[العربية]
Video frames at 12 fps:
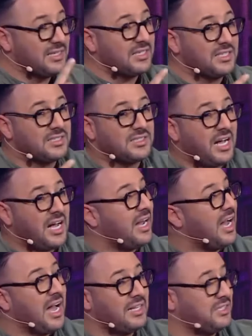هذيك الطيحه
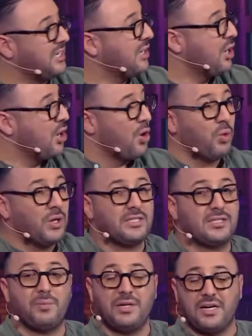غادي وهي
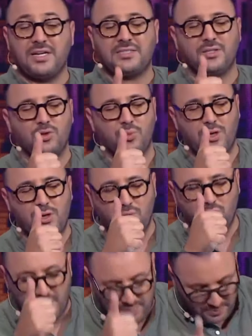تضرب لي راسي النوبه
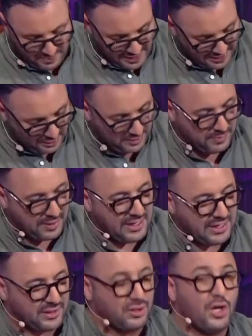الاولى مع مع
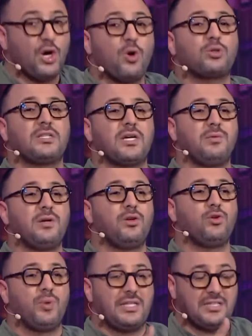الارض وتضرب لي
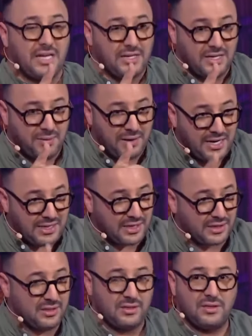النوبه الثانيه مع الارض
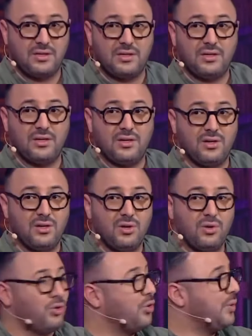
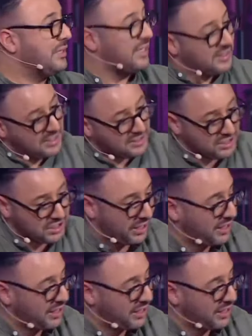والنوبه الثالثه تجر